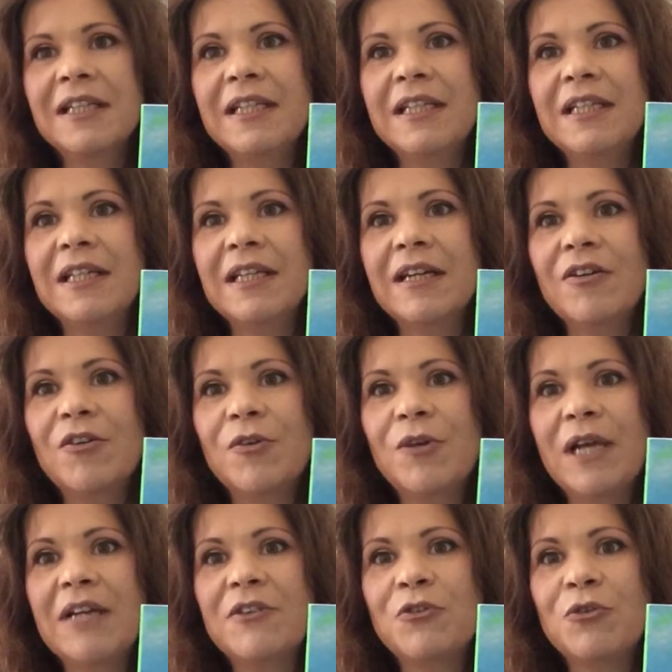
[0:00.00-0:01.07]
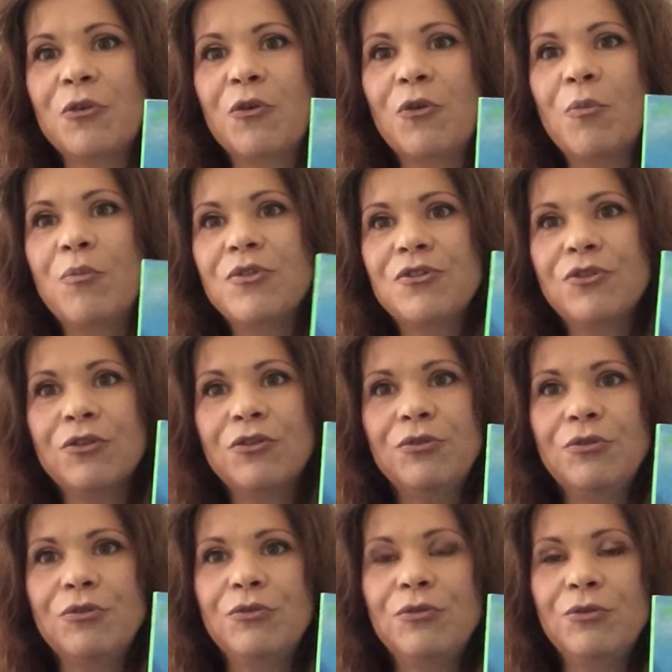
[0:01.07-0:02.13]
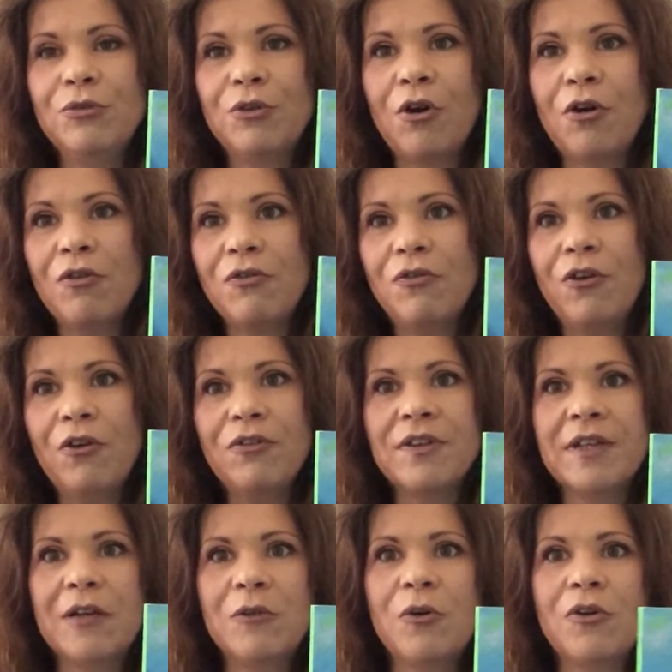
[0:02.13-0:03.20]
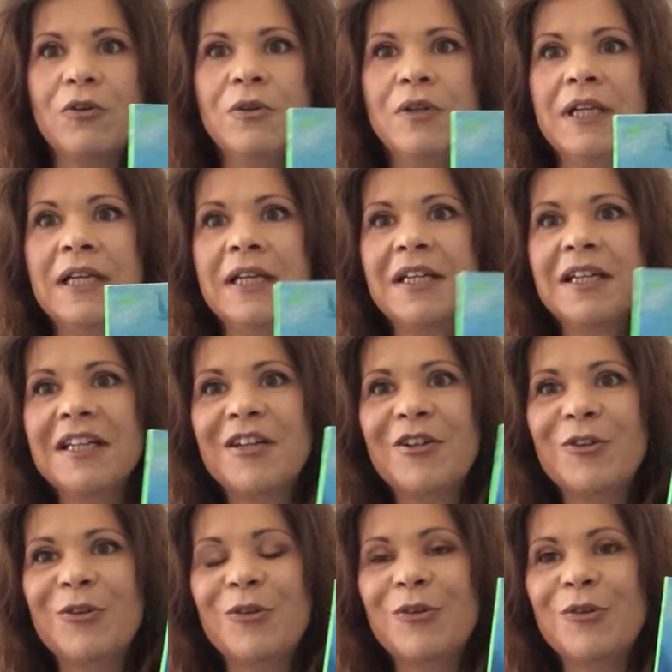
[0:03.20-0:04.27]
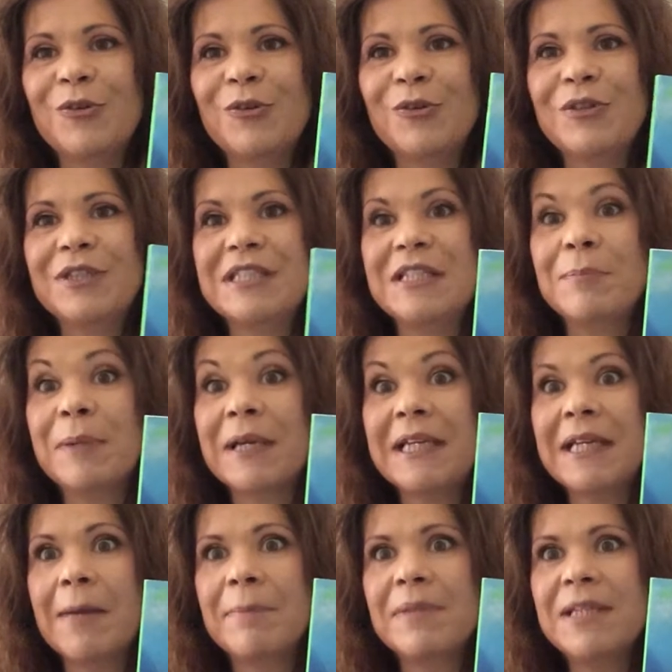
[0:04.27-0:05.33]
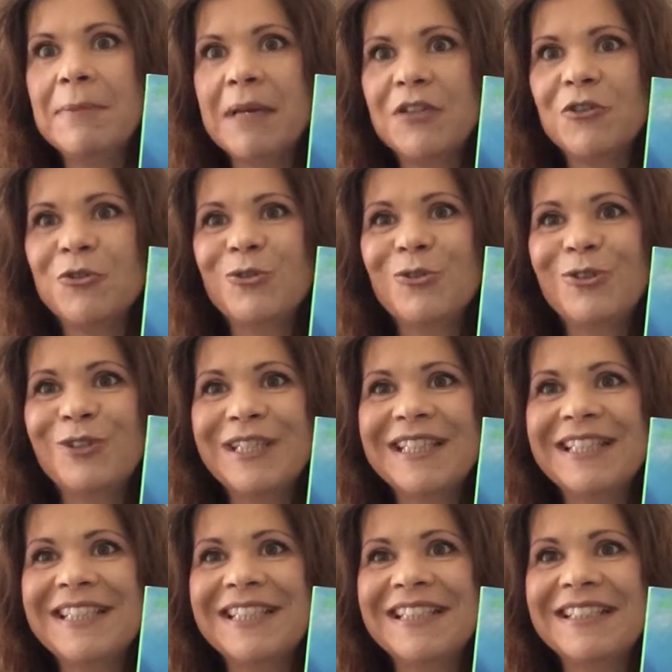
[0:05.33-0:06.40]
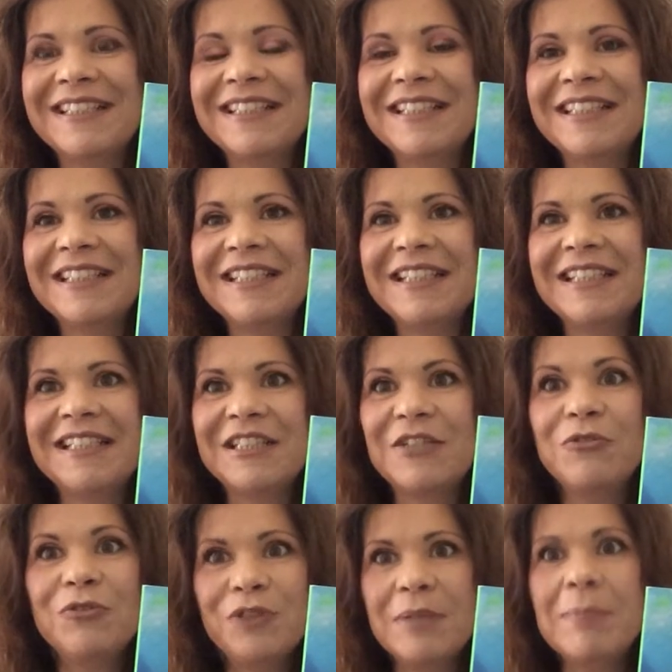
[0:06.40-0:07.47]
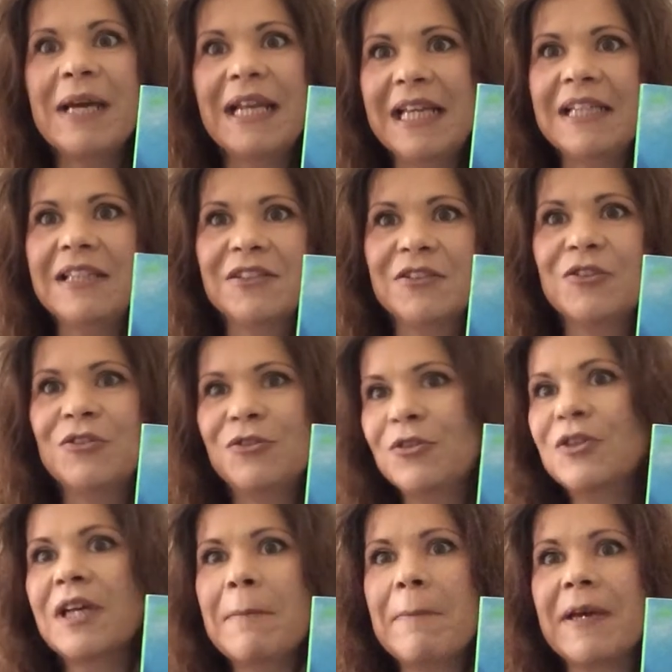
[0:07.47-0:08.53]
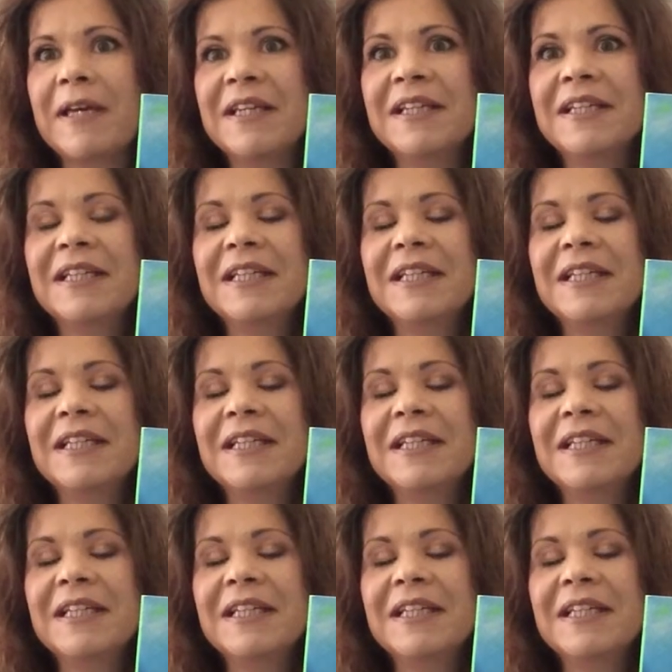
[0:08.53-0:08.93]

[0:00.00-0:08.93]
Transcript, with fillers: Et là, sur l'embouchure du grand fleuve Saint-Laurent, euh, j'ai pris un petit bateau et, j'ai vu des baleines euh, de très près.